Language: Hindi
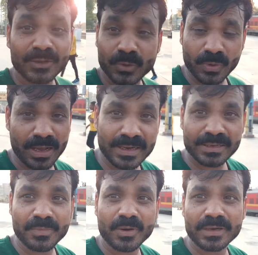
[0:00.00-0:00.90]
तो अर्ली
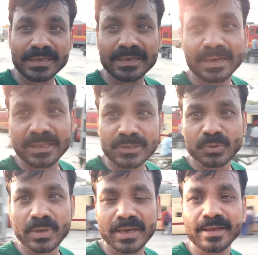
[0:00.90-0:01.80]
मॉर्निंग कल
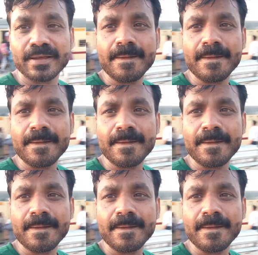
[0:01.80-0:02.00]
जो है